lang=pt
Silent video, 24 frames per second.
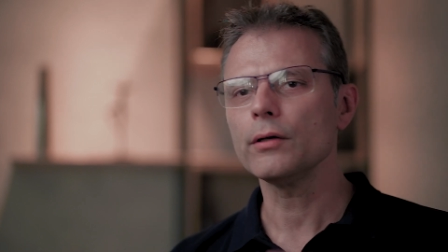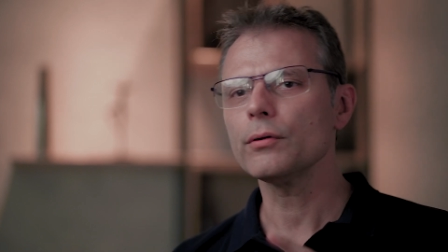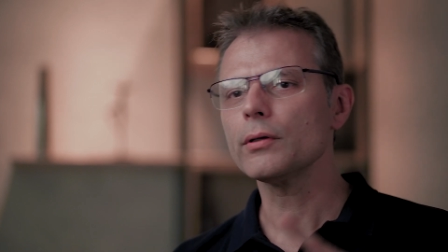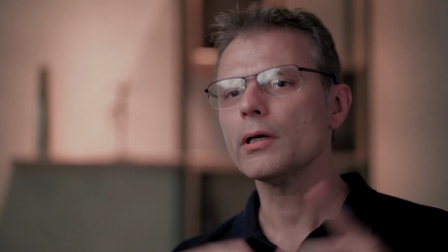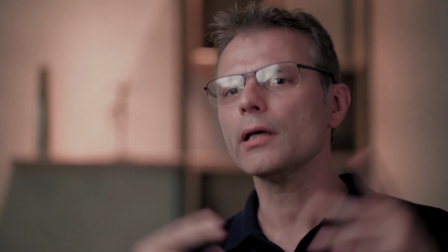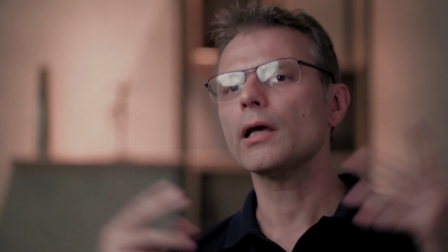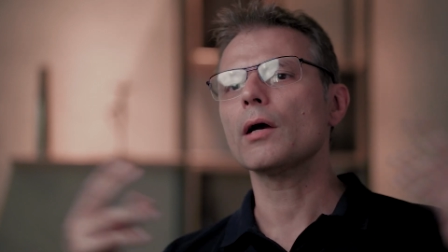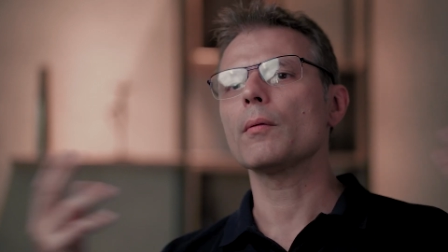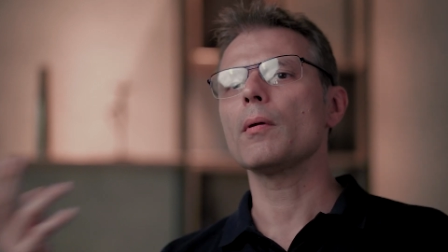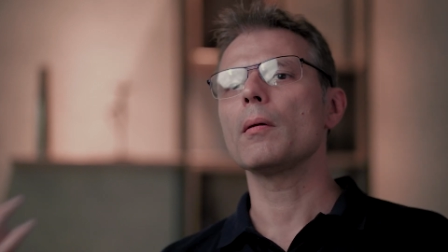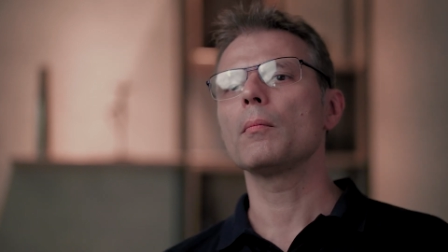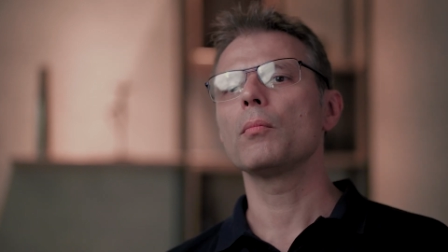E o
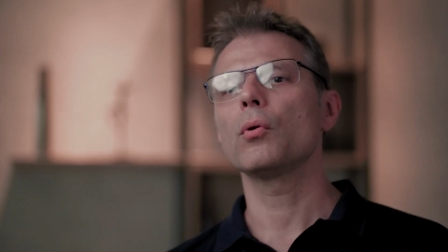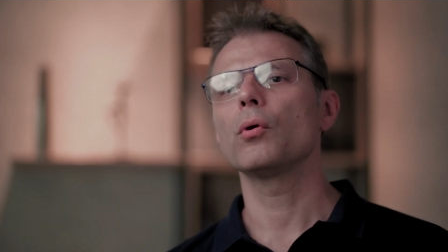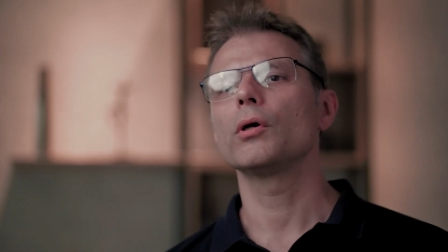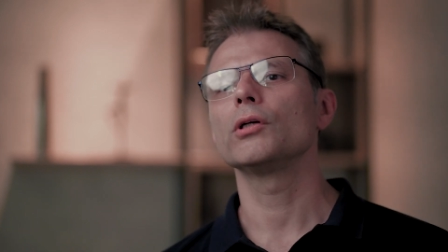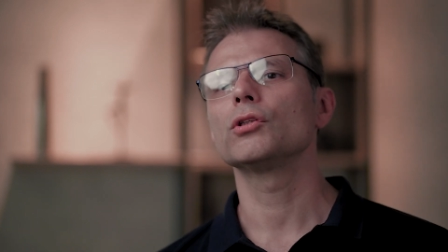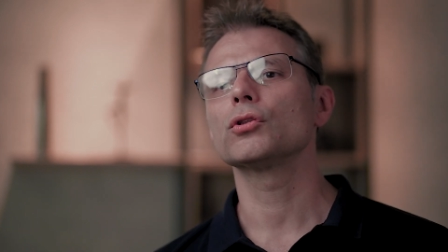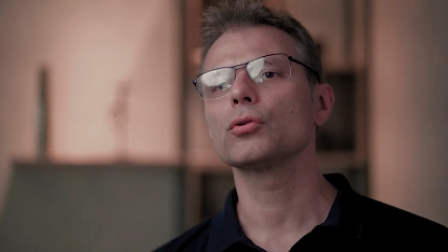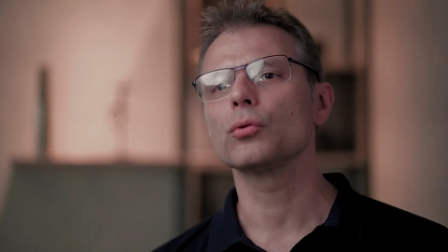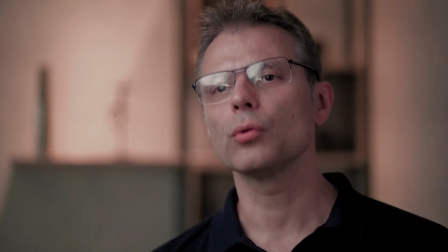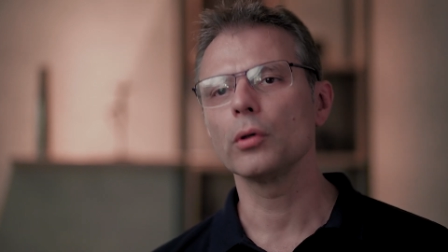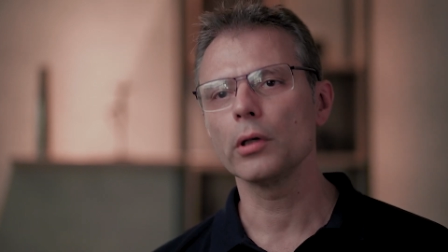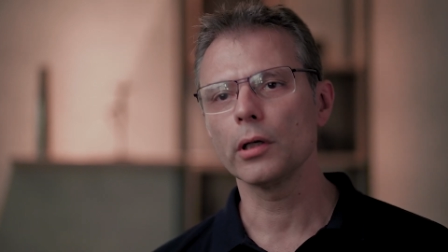que é uma boa
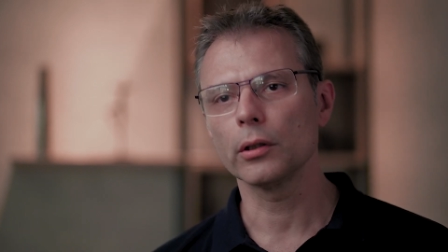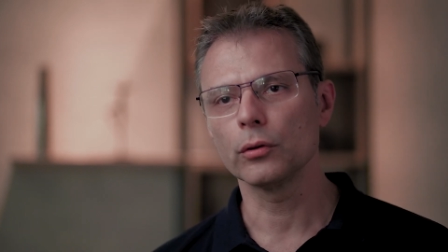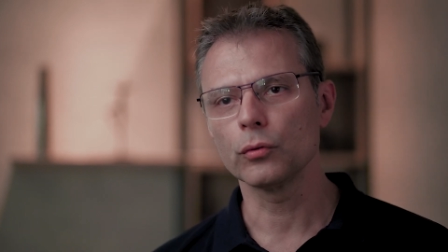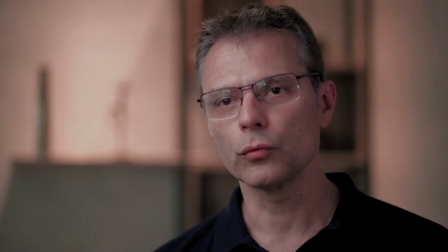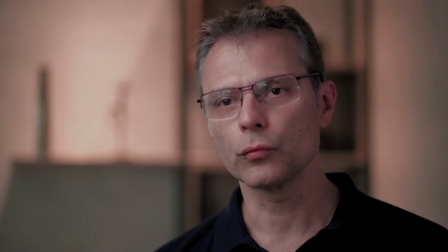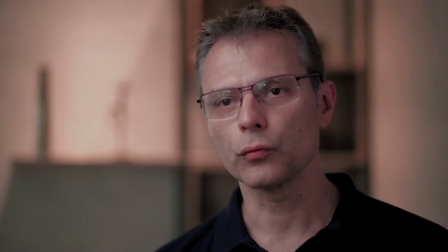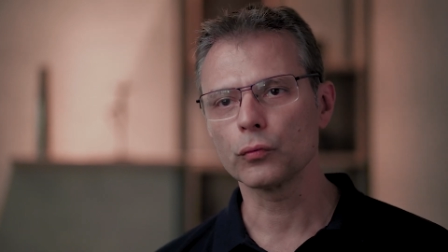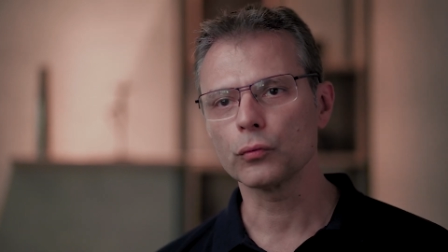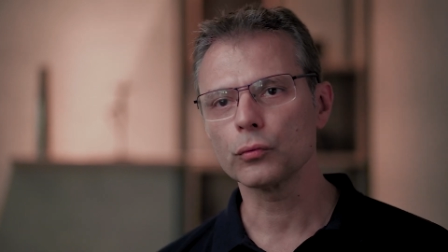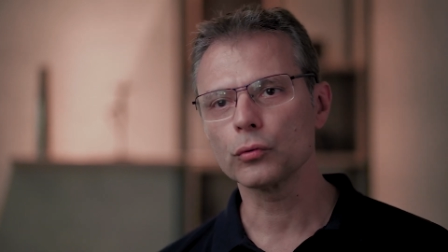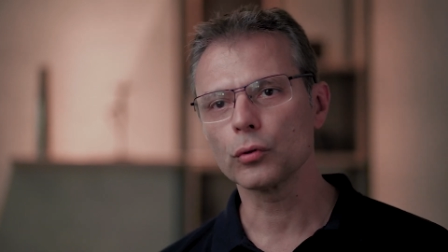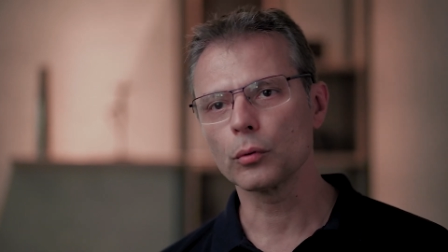escolha de
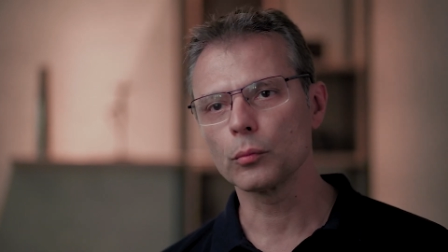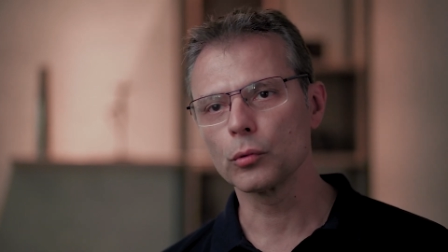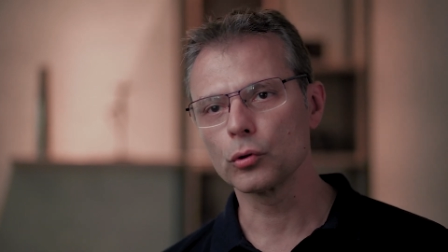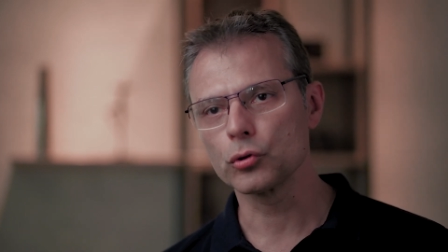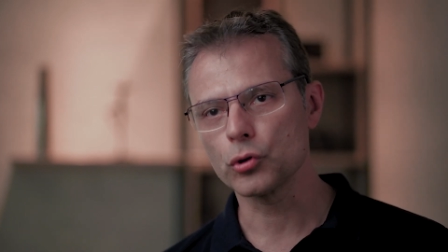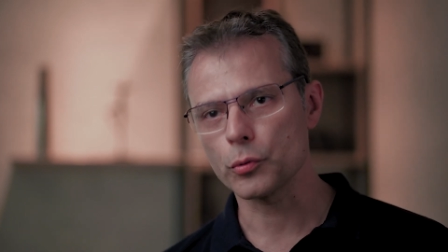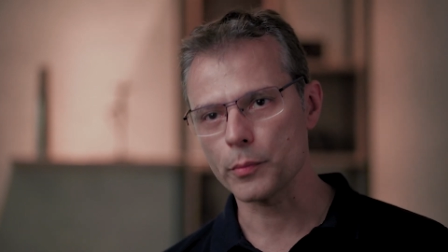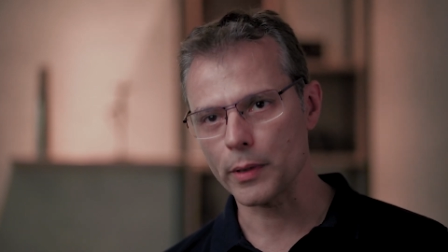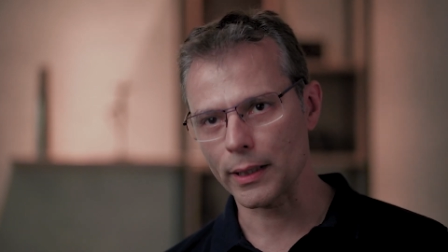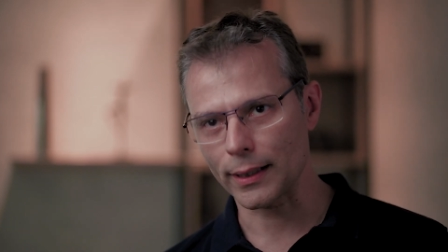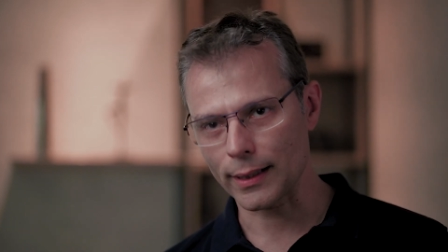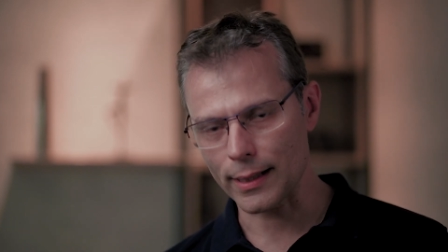um fundo
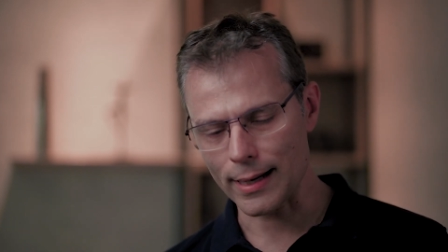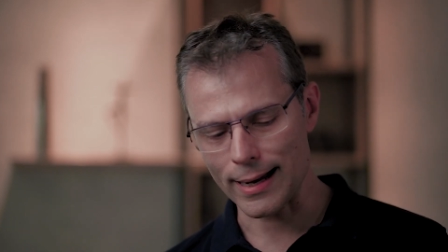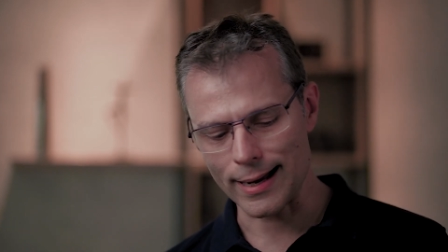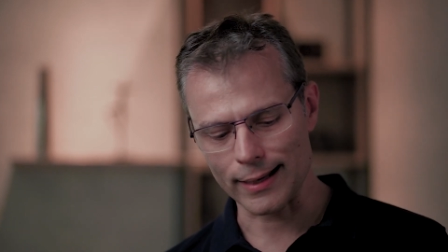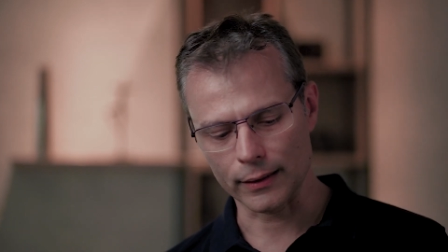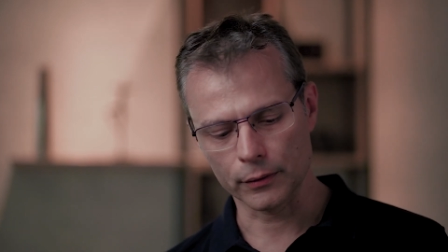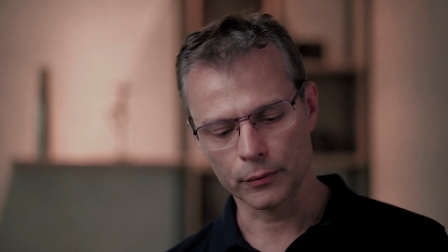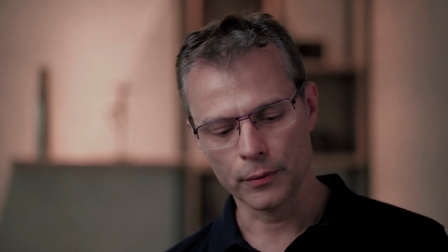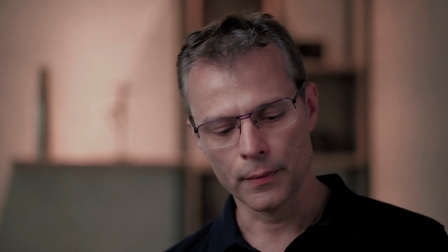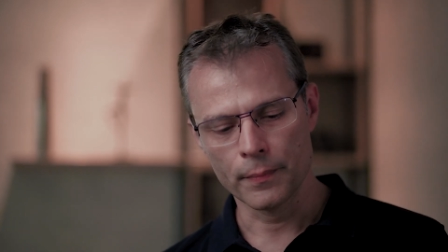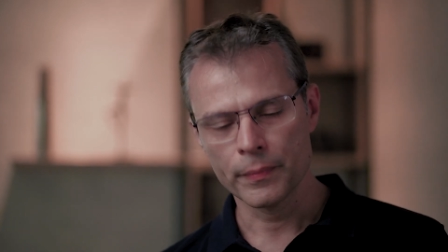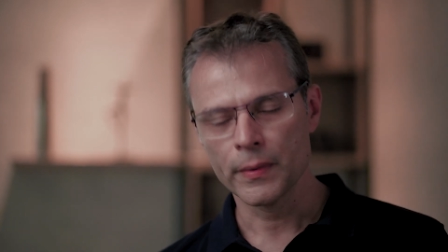
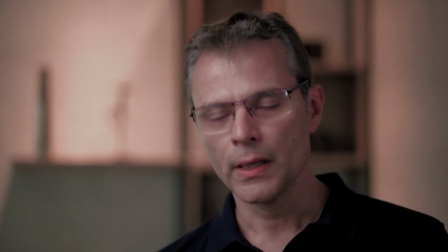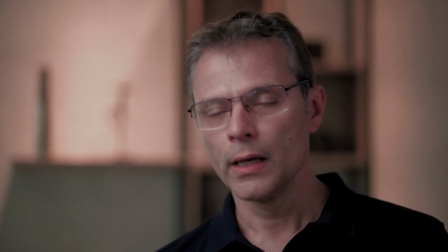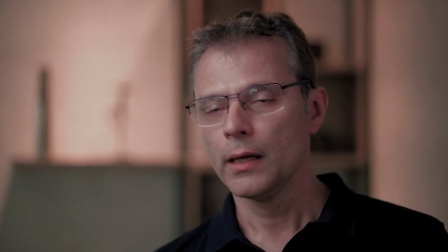multimercado?